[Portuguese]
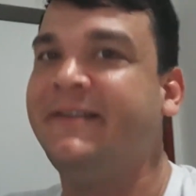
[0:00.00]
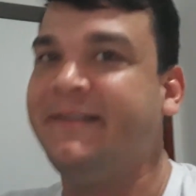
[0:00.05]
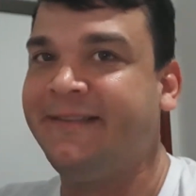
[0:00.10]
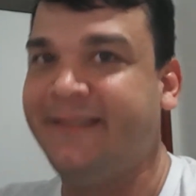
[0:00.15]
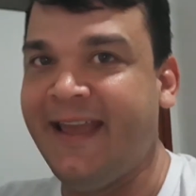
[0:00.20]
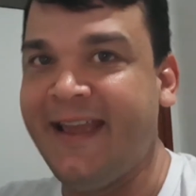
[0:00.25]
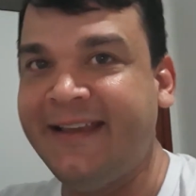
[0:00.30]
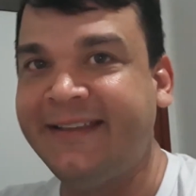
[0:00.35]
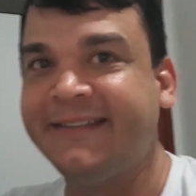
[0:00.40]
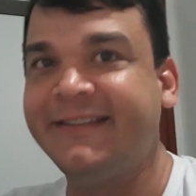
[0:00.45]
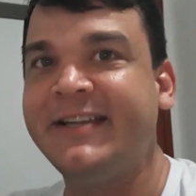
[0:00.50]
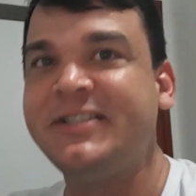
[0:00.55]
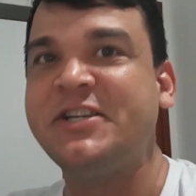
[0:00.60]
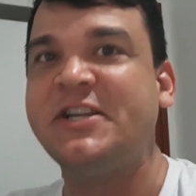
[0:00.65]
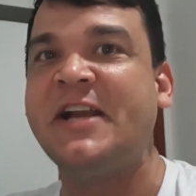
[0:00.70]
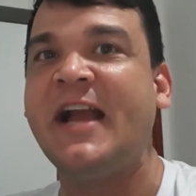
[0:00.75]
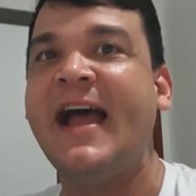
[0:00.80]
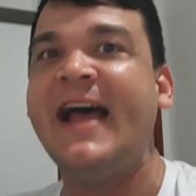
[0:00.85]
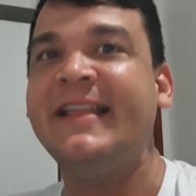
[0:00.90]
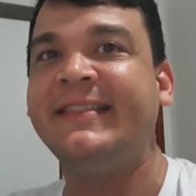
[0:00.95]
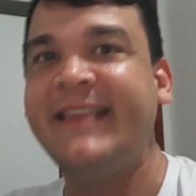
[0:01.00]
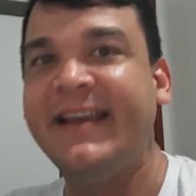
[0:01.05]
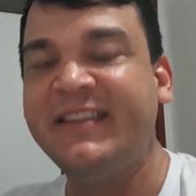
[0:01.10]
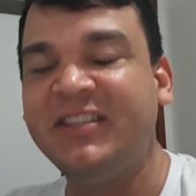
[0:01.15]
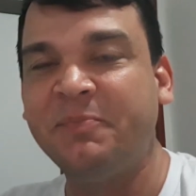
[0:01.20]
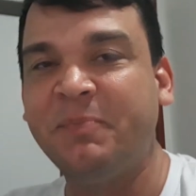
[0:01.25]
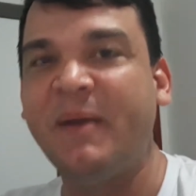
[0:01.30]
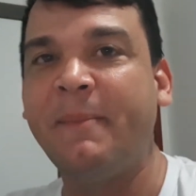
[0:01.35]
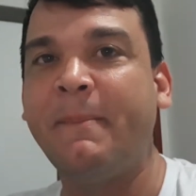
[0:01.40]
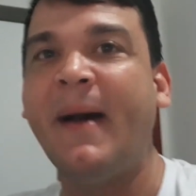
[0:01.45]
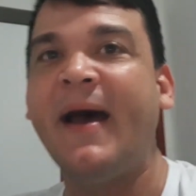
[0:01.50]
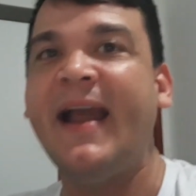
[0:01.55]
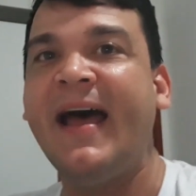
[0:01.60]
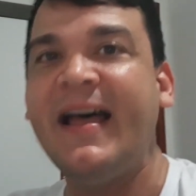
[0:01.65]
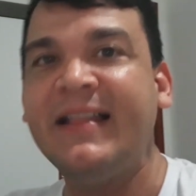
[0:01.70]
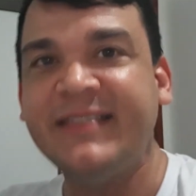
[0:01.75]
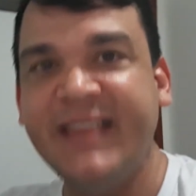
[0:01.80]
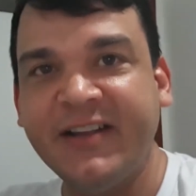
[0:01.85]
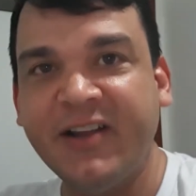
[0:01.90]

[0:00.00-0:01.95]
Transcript: tem que se dedicar, tem que se preparar,